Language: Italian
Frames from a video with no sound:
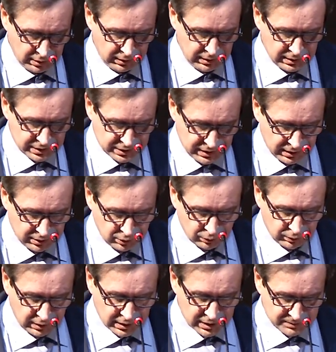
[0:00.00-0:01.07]
in segno
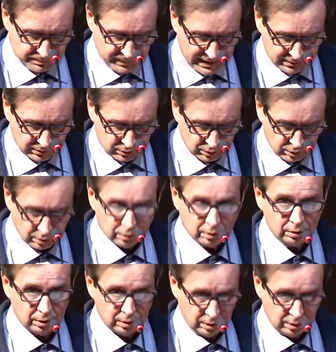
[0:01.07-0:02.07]
di rispetto